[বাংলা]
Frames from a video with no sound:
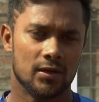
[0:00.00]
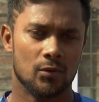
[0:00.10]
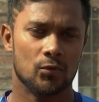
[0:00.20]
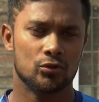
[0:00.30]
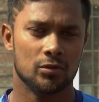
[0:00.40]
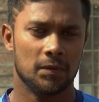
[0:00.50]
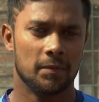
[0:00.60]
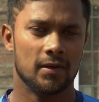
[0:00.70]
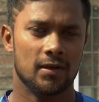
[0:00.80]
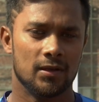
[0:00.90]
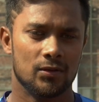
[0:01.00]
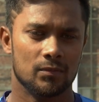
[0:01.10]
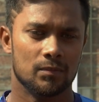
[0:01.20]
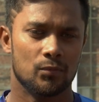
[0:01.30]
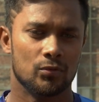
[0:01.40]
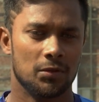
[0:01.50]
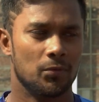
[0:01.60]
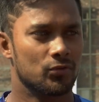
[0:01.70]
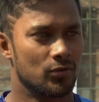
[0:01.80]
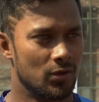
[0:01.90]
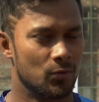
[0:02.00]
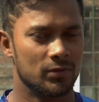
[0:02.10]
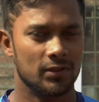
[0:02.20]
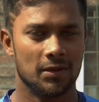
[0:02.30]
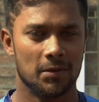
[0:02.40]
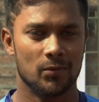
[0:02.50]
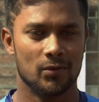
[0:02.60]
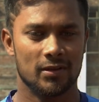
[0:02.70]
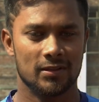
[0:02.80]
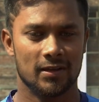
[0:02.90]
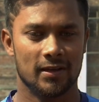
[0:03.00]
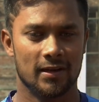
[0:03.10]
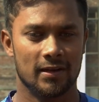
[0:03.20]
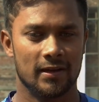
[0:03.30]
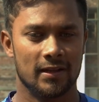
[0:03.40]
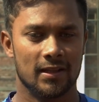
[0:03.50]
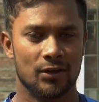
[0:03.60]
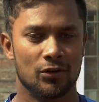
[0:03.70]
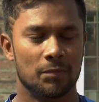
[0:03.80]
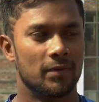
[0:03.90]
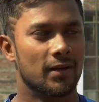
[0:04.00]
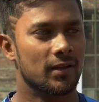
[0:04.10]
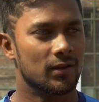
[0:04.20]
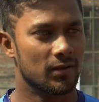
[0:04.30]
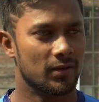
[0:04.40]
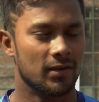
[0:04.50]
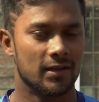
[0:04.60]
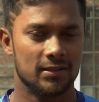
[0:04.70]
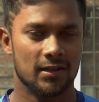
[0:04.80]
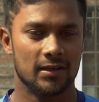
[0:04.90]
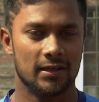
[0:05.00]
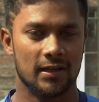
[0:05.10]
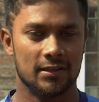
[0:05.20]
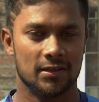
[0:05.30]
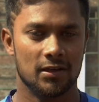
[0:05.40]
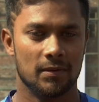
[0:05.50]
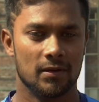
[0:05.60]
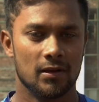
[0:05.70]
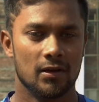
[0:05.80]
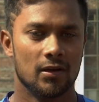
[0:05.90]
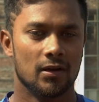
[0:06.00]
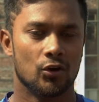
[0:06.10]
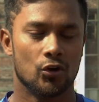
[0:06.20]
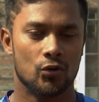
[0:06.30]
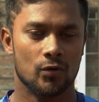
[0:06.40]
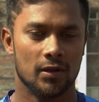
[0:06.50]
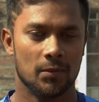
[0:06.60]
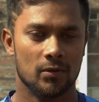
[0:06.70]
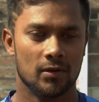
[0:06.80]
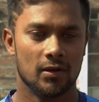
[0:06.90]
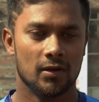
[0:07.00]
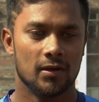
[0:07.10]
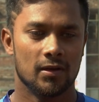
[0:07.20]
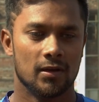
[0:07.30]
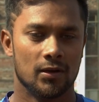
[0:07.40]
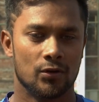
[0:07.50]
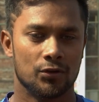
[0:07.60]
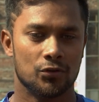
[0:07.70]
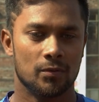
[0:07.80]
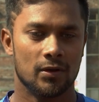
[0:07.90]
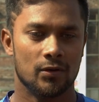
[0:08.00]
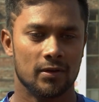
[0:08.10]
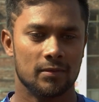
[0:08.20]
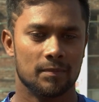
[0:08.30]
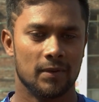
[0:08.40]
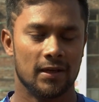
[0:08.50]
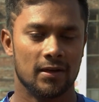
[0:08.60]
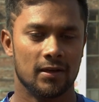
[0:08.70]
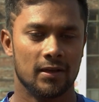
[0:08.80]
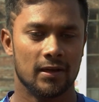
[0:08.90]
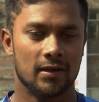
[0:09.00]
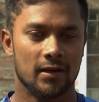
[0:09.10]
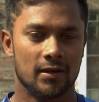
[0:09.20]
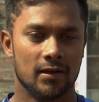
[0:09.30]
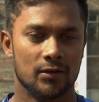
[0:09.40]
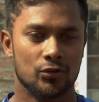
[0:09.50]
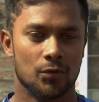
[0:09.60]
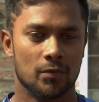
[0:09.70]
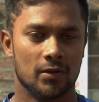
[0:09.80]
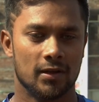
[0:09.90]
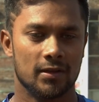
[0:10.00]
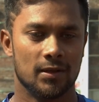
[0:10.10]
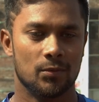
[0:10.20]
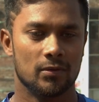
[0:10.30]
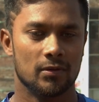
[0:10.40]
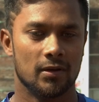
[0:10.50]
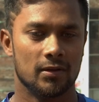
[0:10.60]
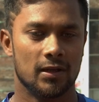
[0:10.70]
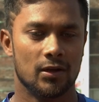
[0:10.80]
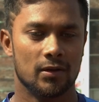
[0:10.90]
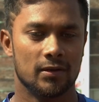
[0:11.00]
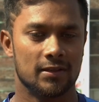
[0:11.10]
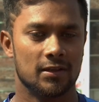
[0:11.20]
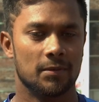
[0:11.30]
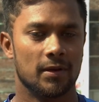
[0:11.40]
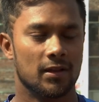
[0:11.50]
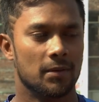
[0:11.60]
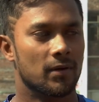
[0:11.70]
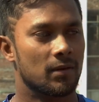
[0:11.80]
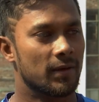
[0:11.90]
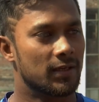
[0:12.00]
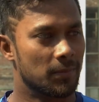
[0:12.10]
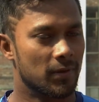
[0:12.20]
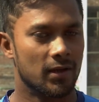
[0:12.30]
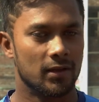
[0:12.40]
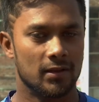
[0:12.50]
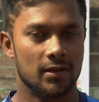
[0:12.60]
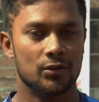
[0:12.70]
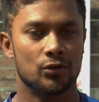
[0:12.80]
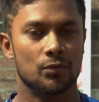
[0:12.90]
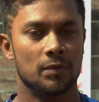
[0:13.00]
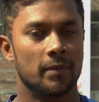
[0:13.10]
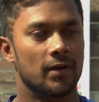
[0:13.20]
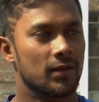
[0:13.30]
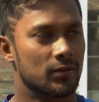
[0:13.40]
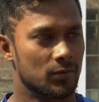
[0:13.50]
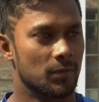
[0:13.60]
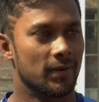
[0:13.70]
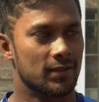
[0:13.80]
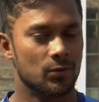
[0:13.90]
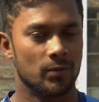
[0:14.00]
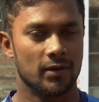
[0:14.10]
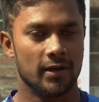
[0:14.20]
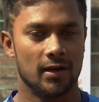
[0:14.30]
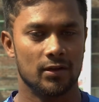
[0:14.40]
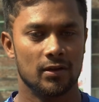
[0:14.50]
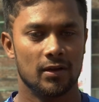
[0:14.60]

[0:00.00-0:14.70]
এটা অবশ্যই প্রিমিয়ার লিগ প্রতি বছর হওয়া উচিত আমার মনে হয় যে এখান থেকে অনেক প্লেয়ারই আসে আর কি ন্যাশনাল লিগের নক করে এবং অনেক সময় অনেক প্লেয়ারেরই একটা একটা স্বপ্ন থাকে যেমন যারা ন্যাশনাল লিগে খেলতে পারে না বা এই টিমে নাই তাদের জন্য প্রিমিয়ার লিগ তো বেস্ট হবে খেলা